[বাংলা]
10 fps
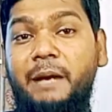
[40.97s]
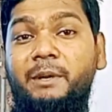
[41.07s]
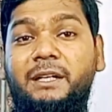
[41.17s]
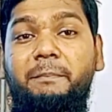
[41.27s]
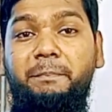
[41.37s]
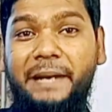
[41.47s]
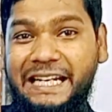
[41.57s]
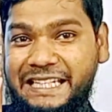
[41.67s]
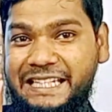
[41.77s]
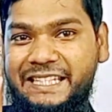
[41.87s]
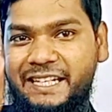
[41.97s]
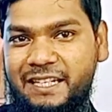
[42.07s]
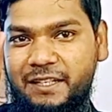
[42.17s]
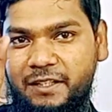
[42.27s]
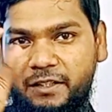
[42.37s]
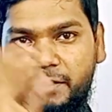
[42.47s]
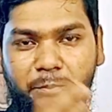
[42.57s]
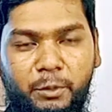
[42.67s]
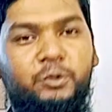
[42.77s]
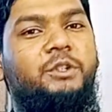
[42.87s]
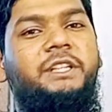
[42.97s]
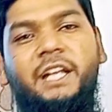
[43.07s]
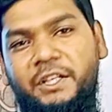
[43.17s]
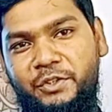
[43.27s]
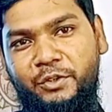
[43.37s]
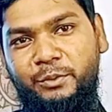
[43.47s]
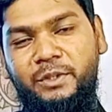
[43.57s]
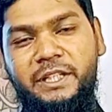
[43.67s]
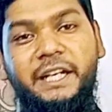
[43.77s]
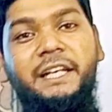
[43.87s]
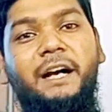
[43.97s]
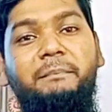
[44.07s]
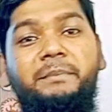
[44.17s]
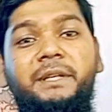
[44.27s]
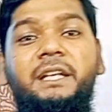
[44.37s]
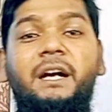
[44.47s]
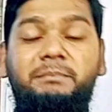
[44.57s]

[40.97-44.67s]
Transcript: এমন একটা প্র্যাকটিসের পদ্ধতি নিয়ে আলোচনা করবো যেখানে আপনি